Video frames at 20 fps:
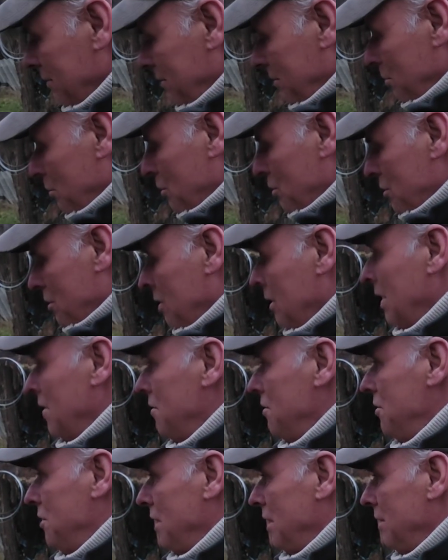wymuszone
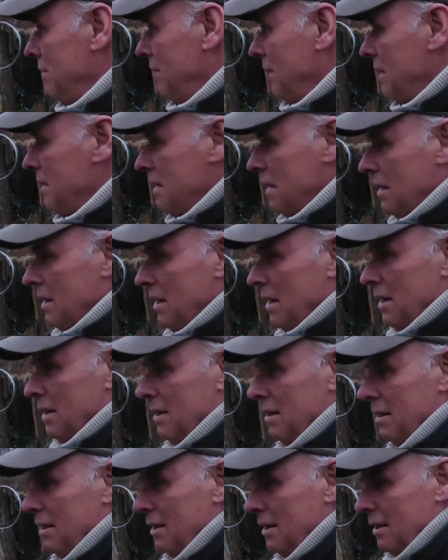dzisiaj wędzenie,
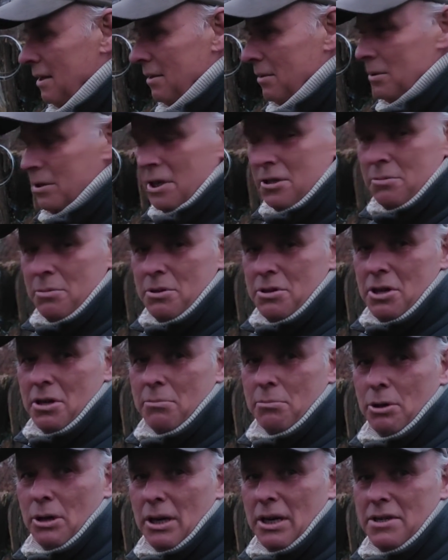bo też by człowiek
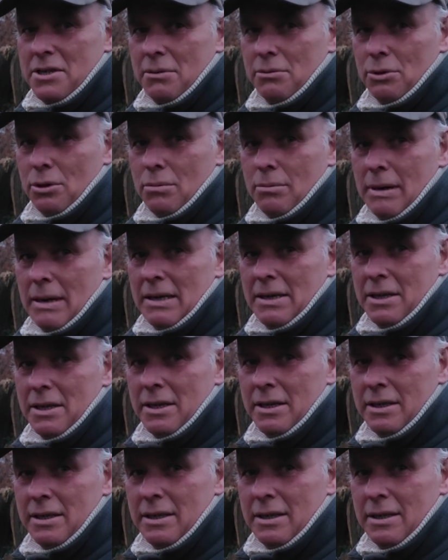poleżał normalnie
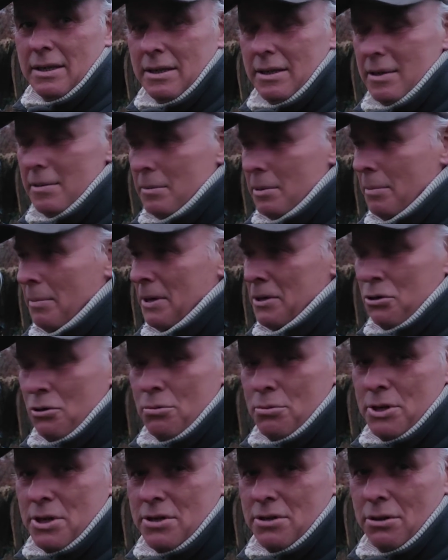popatrzył
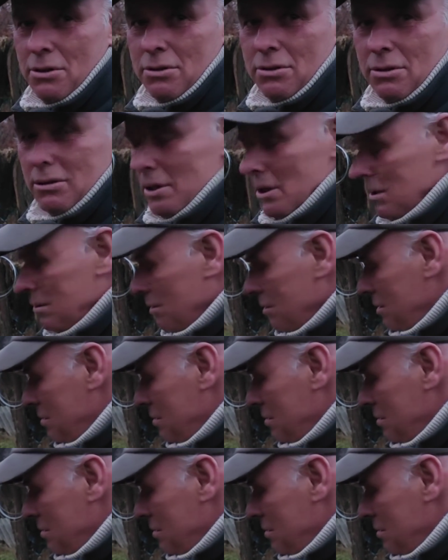przez okno tylko,